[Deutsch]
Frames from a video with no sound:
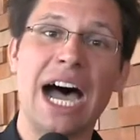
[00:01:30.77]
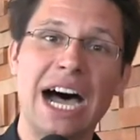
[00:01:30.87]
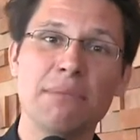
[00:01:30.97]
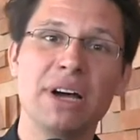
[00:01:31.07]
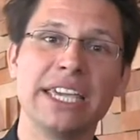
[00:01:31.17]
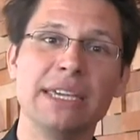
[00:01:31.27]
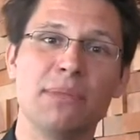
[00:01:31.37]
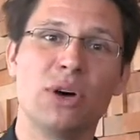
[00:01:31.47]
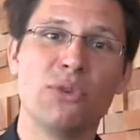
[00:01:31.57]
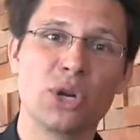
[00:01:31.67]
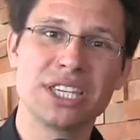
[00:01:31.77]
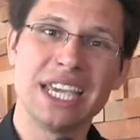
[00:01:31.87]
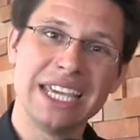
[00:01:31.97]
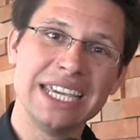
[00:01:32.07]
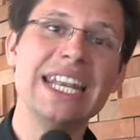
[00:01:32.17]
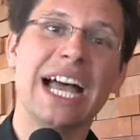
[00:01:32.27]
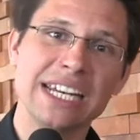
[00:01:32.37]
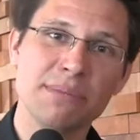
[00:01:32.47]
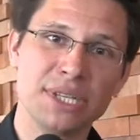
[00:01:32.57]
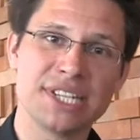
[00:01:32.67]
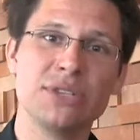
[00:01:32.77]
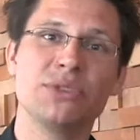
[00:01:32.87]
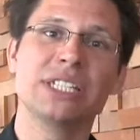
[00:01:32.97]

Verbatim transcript: aber eben auch wirklich in eine Beziehung,